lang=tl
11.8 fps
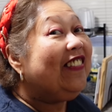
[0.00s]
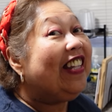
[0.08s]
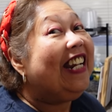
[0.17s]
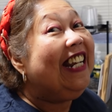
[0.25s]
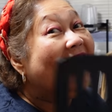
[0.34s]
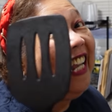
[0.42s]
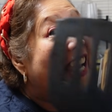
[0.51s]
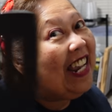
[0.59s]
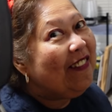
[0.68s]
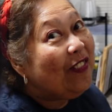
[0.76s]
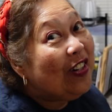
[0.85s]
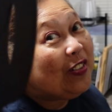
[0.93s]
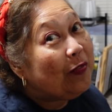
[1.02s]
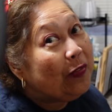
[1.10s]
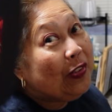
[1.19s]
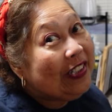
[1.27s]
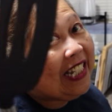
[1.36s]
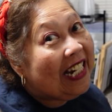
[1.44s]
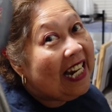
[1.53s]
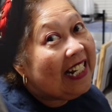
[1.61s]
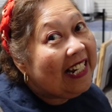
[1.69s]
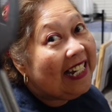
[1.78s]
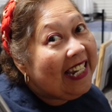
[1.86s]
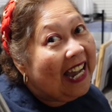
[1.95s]
3 tablespoon
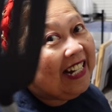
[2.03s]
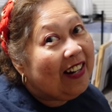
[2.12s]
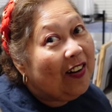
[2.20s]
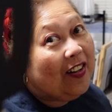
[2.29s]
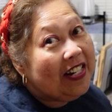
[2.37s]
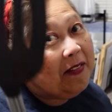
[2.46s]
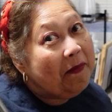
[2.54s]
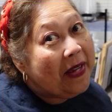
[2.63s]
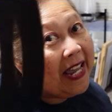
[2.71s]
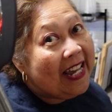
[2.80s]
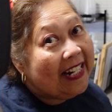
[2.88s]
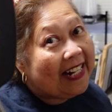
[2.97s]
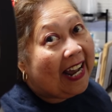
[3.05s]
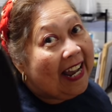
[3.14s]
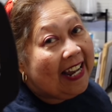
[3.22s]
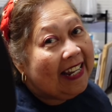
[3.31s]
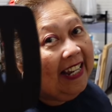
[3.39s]
talaga yan, Oliver, ha?